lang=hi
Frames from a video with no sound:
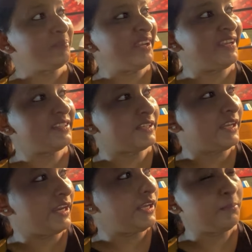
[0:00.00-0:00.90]
में ही
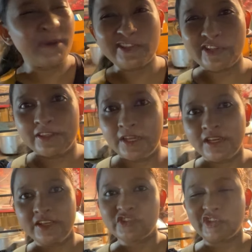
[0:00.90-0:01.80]
थी यानी कि मस्जिद
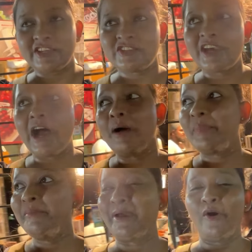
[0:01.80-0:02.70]
के जस्ट यहाँ
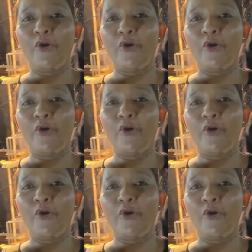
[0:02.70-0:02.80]
पे मैं